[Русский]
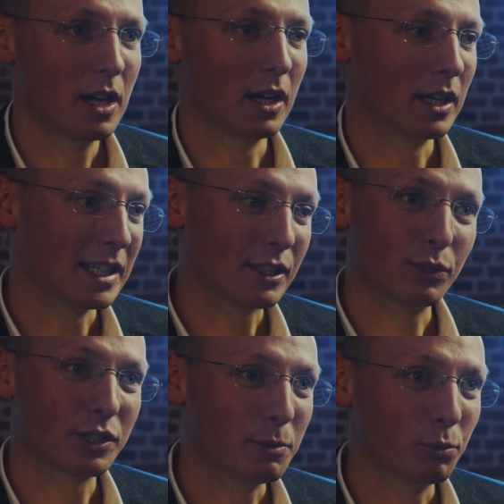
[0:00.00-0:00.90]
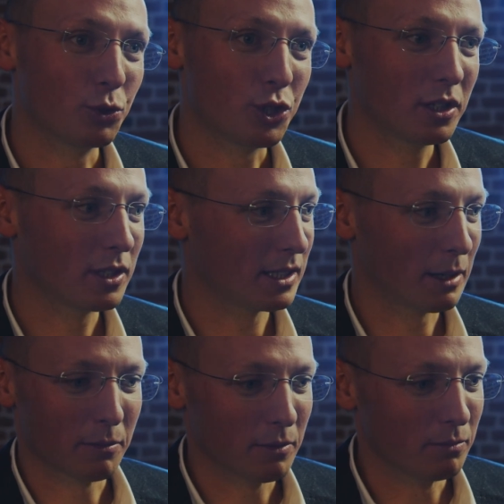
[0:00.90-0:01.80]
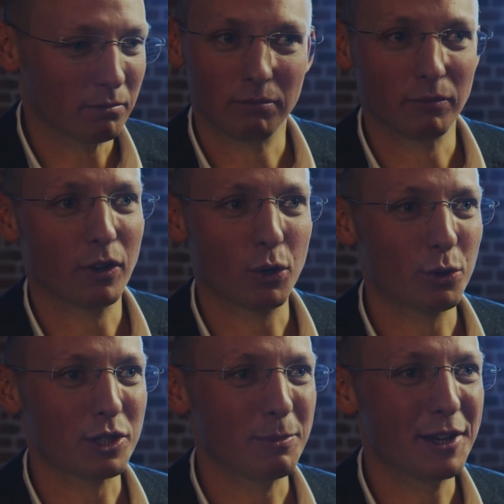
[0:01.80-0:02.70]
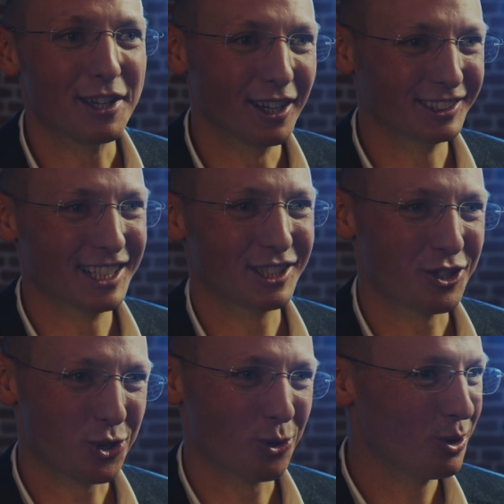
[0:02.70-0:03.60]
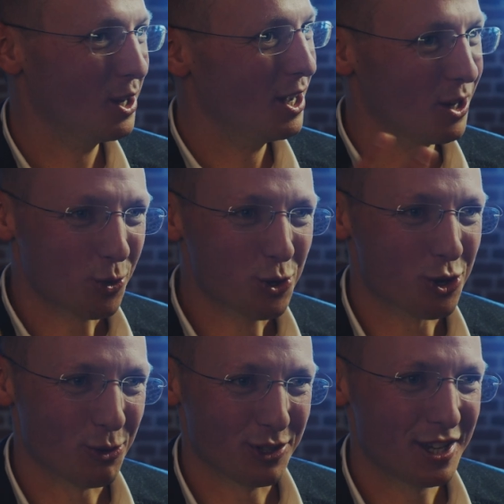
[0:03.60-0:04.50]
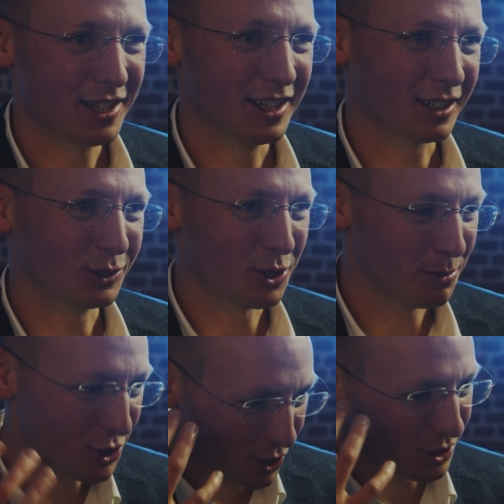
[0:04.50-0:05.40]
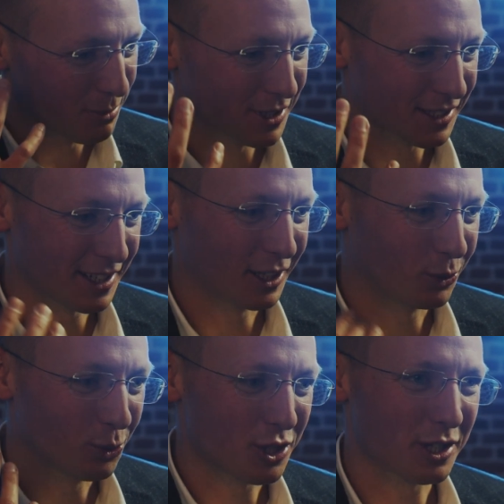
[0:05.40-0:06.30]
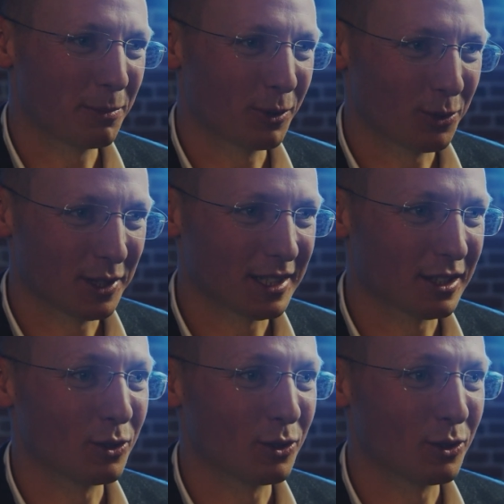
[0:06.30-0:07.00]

А если у нас не получилось, там вокруг тебя не голдят еще куча людей, да, которые мешают тебе сосредоточиться, погрузиться.